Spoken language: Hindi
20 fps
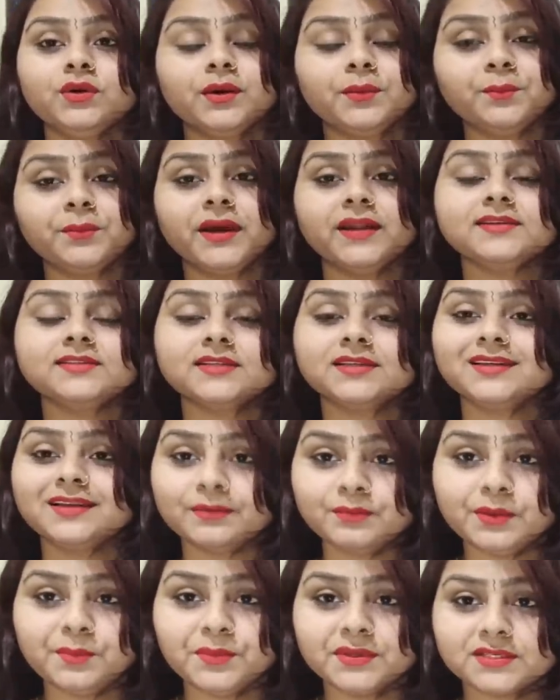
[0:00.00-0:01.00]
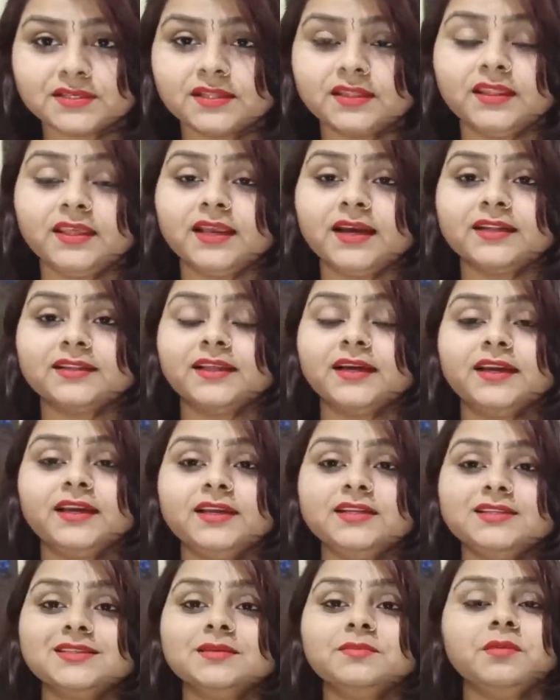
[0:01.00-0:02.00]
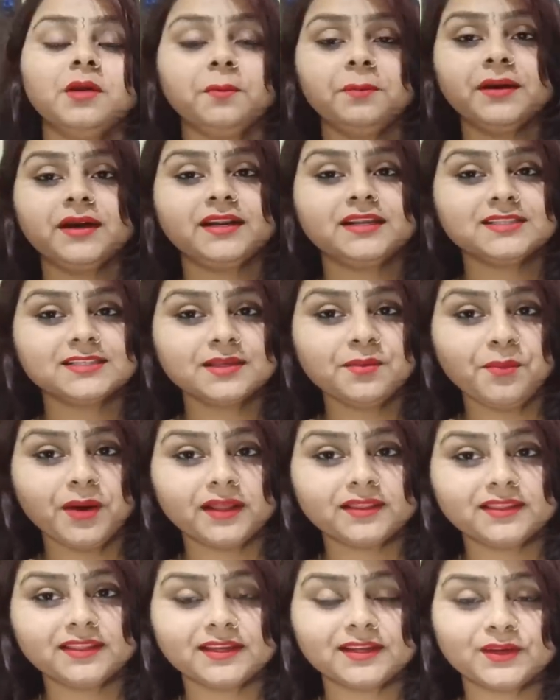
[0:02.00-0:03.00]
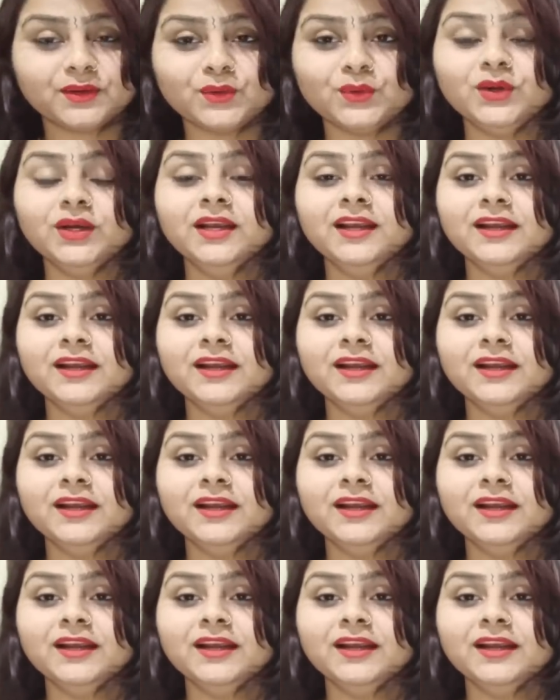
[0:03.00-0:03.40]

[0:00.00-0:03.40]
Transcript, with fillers: कंपैरिजन कभी पसंद नहीं आता कि जब आप लड़के से बात कर रहे हो